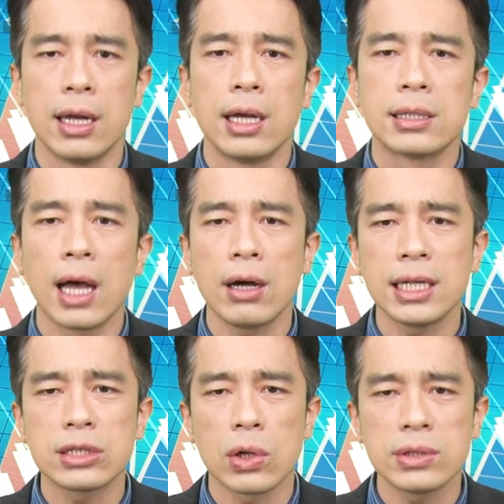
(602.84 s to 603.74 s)
然后
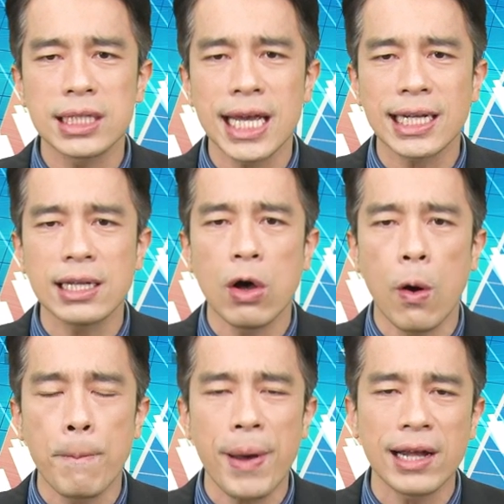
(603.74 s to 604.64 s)
呢，从这一根
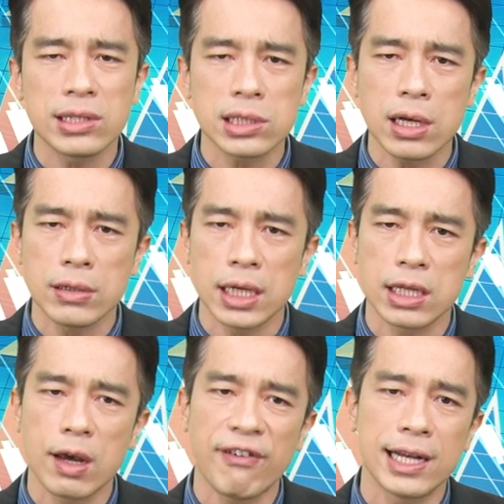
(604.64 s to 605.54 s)
红棒之后呢，
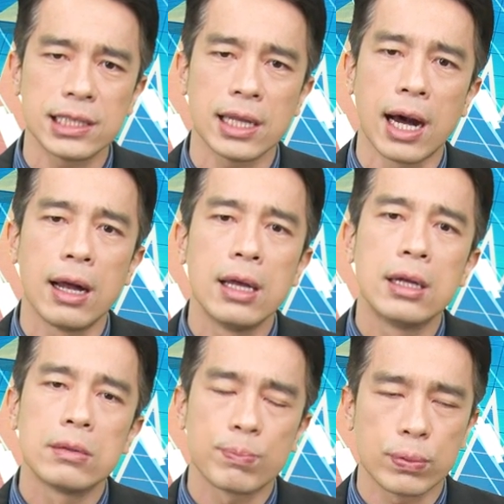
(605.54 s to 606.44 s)
你会发现啊，
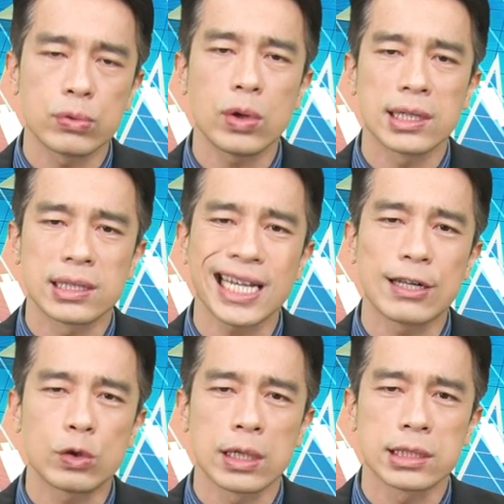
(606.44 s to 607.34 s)
不断的再
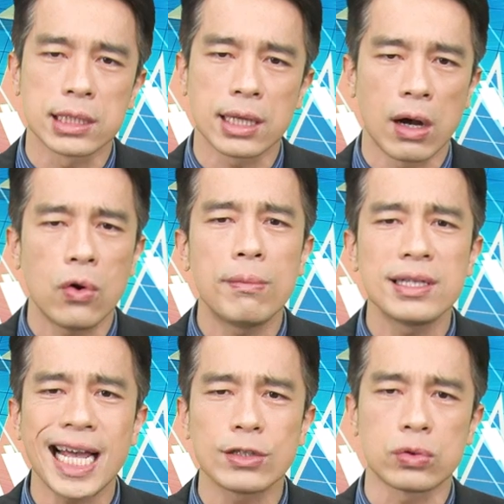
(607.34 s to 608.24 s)
创新高。我们
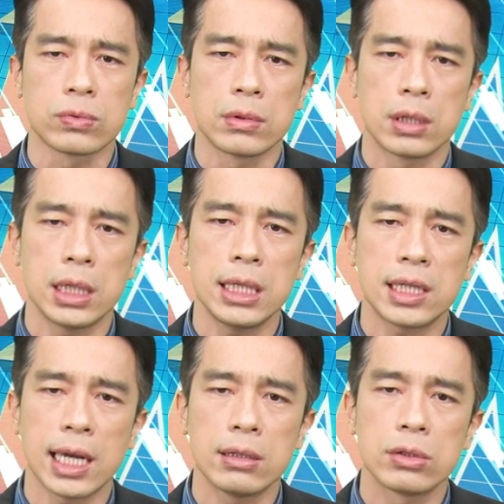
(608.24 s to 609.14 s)
再数一
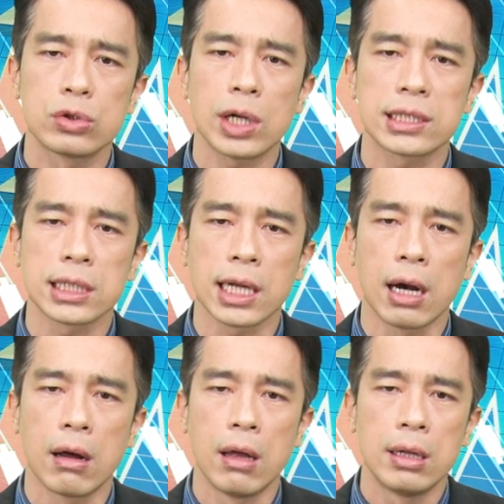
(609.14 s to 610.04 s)
天创新
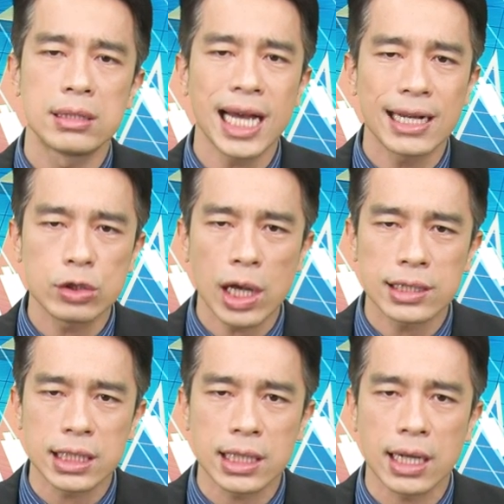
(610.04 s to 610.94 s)
高，再创
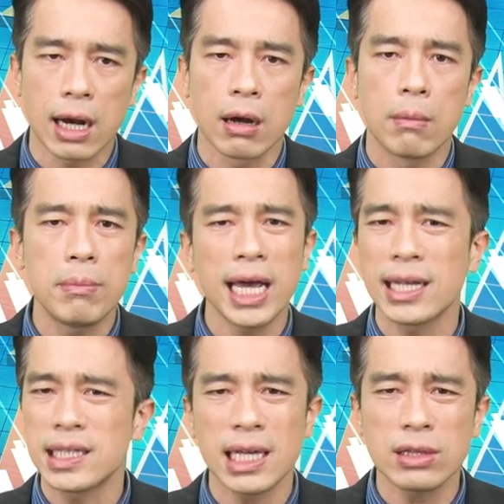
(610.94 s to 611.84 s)
新高，每
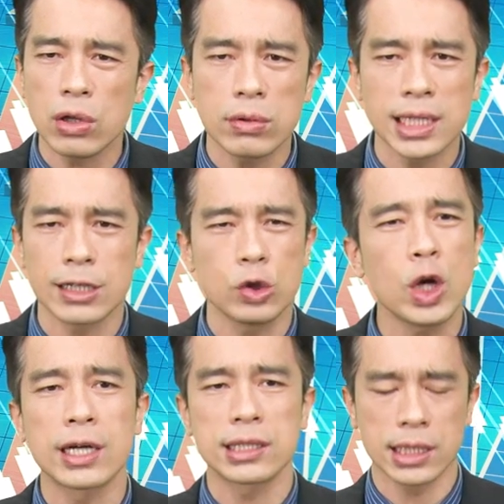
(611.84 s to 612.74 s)
天都在
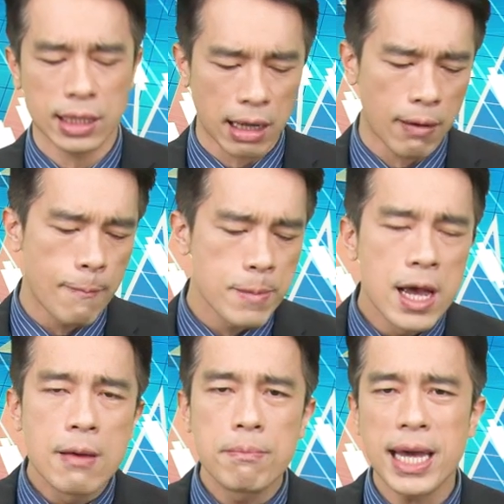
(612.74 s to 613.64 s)
创新高，
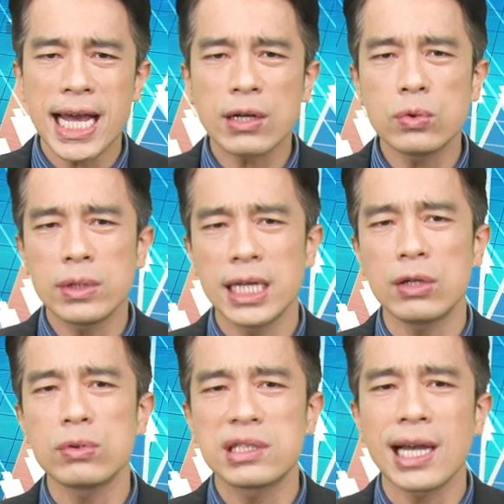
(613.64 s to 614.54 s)
美股一
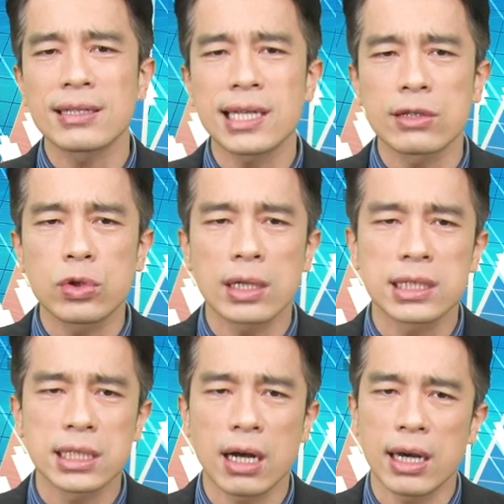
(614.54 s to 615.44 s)
路向上创
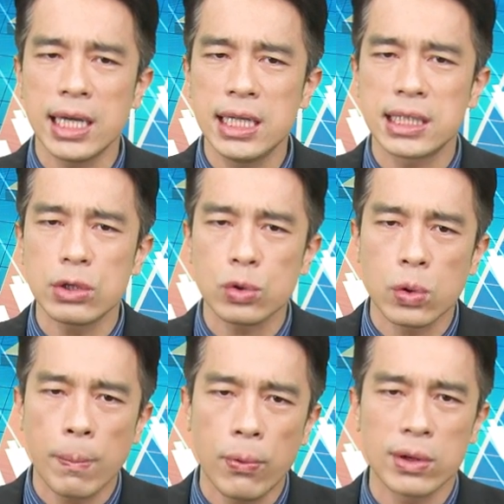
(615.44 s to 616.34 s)
新高，已经
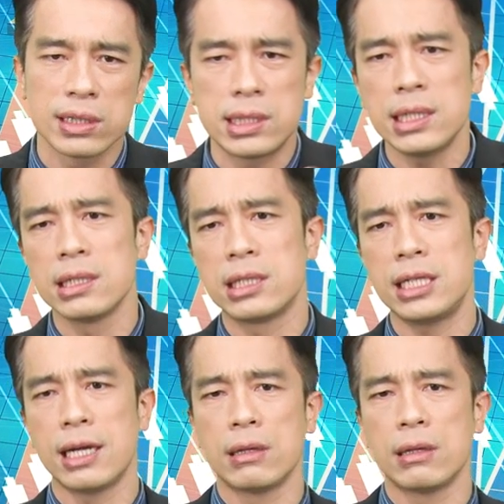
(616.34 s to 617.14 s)
突破了季线。